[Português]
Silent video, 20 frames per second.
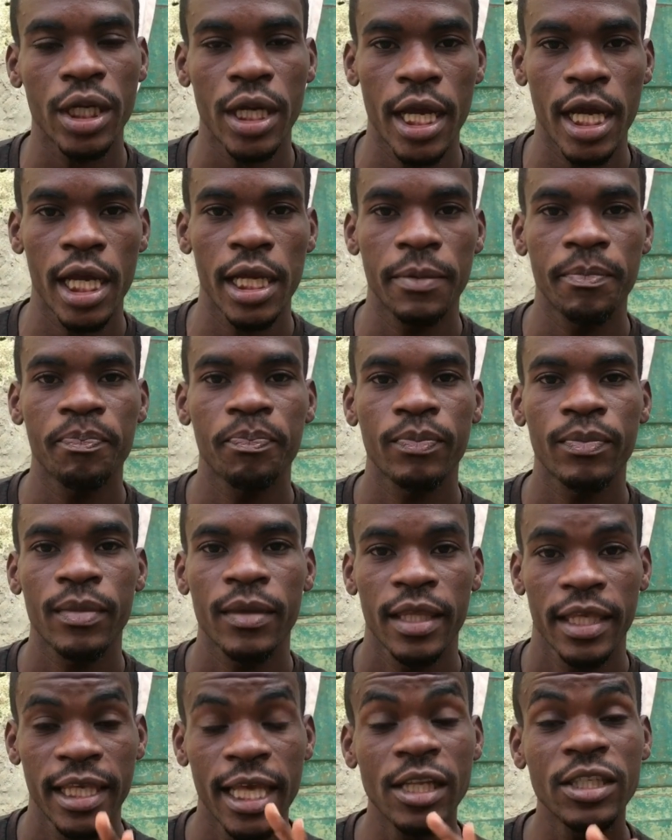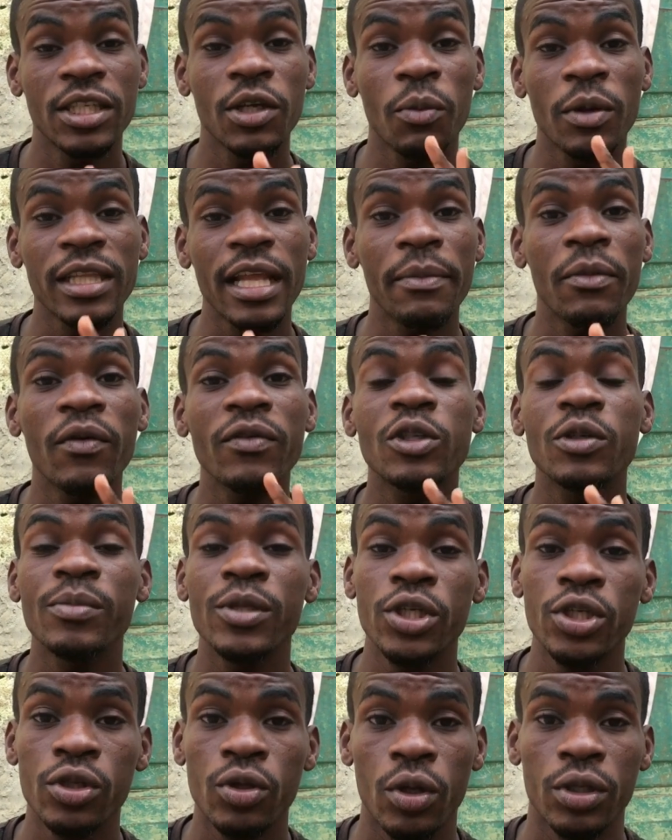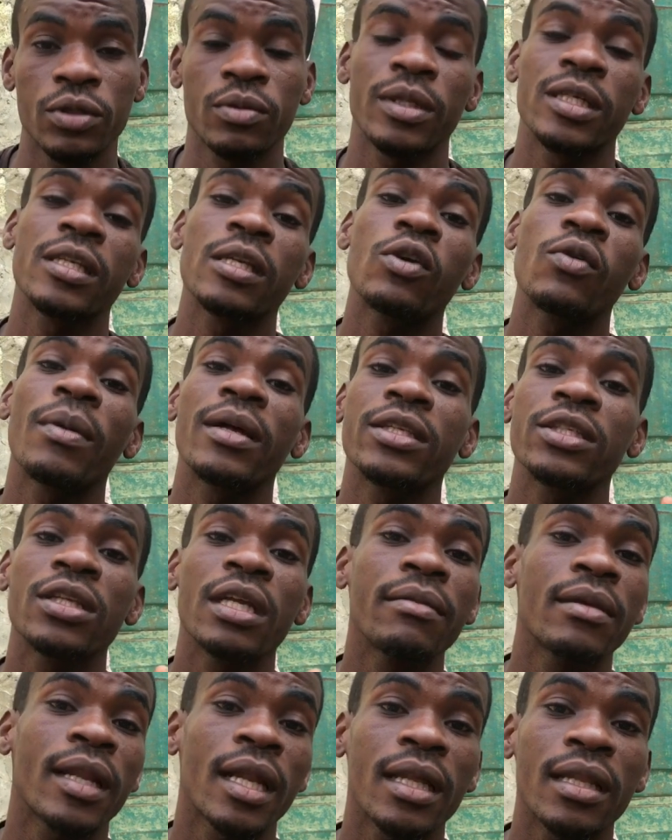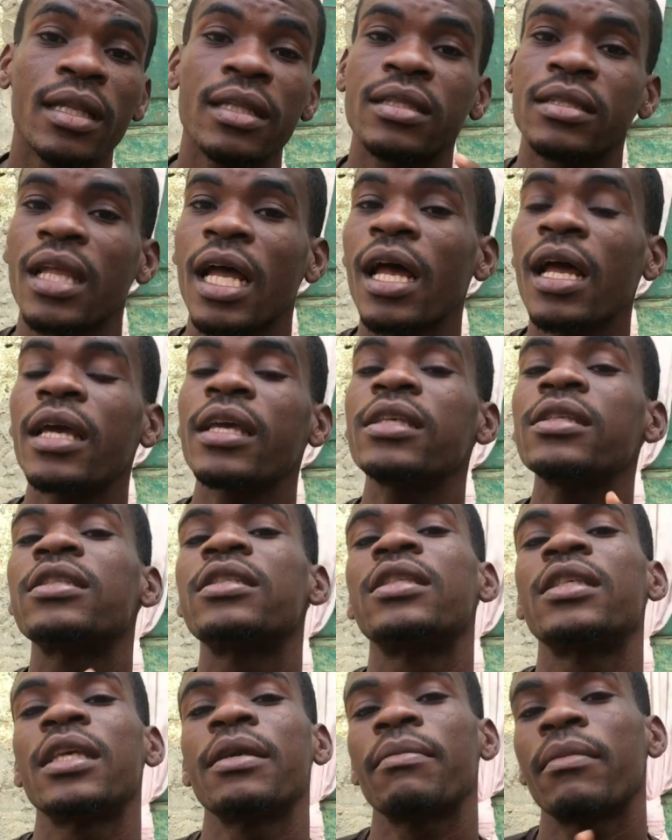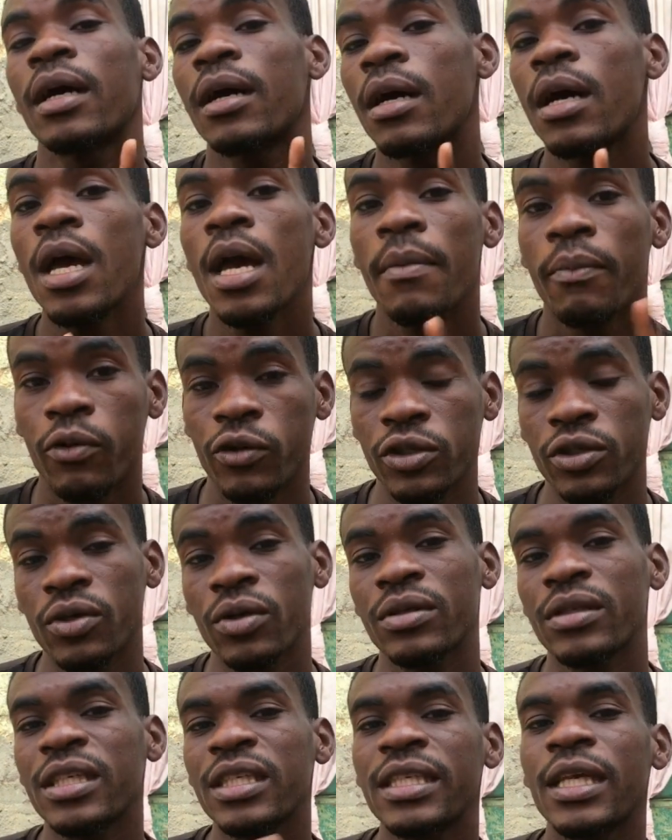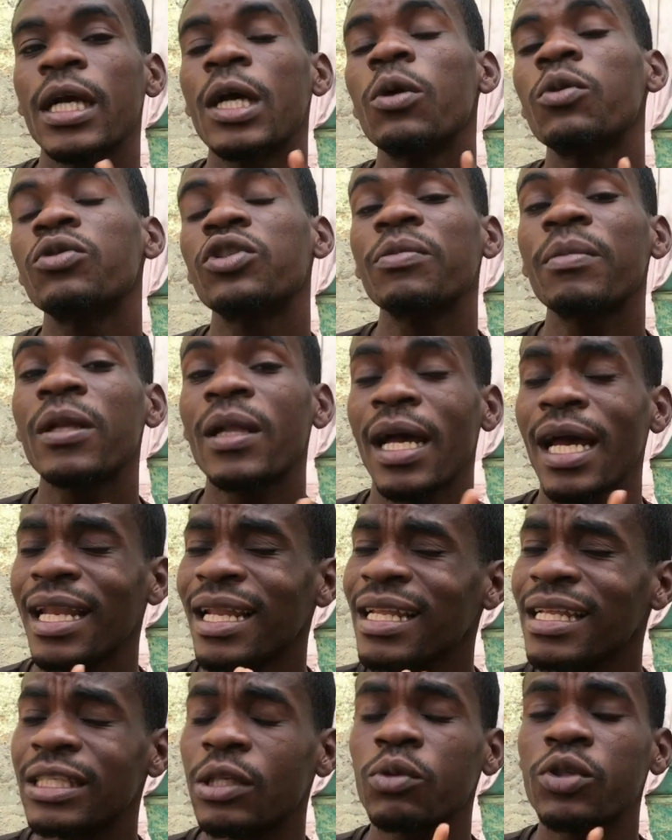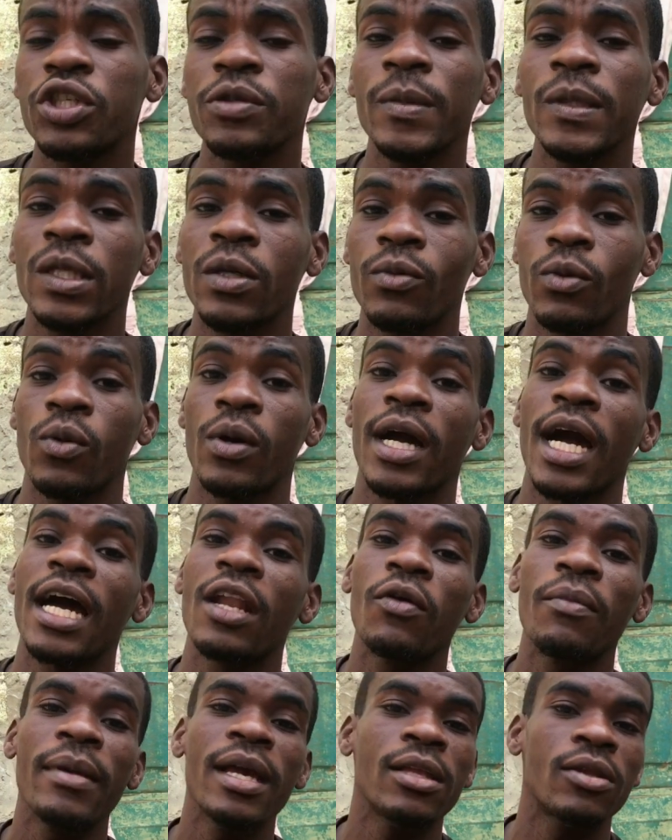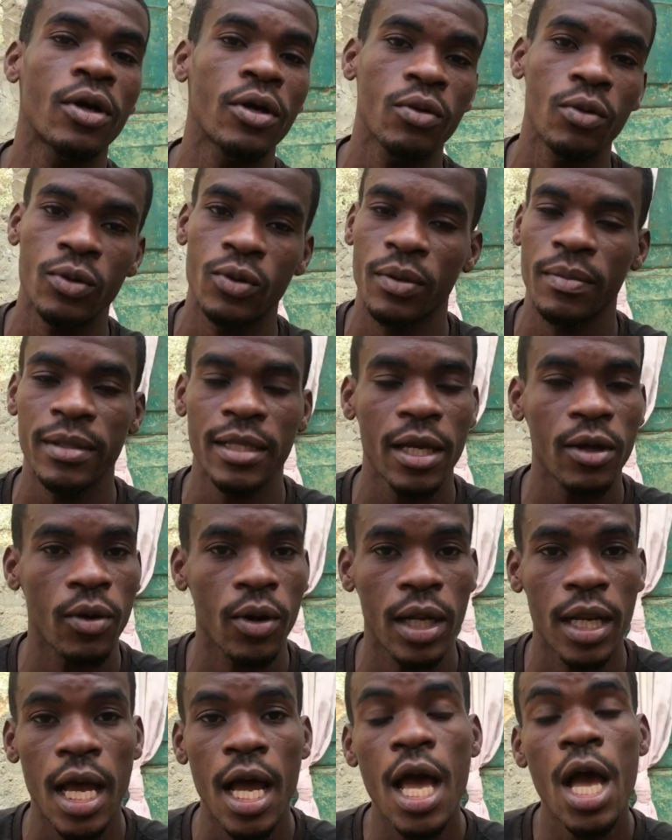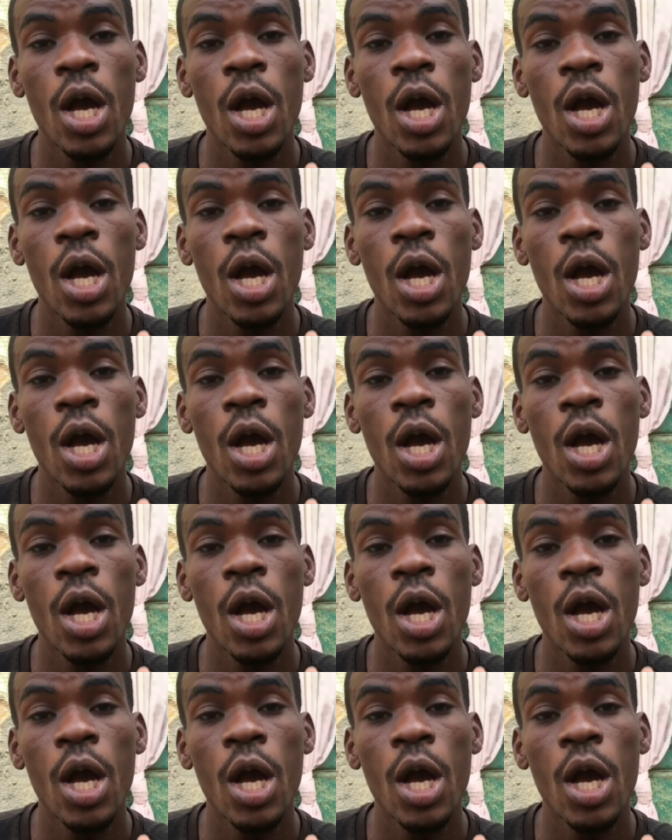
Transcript: É, 550 mil subscritores. Quer dizer que o Batista Miranda tá em cima. Por isso que eu disse, é um dos, além de ser um dos melhores, o cara é o melhor YouTube de Angola.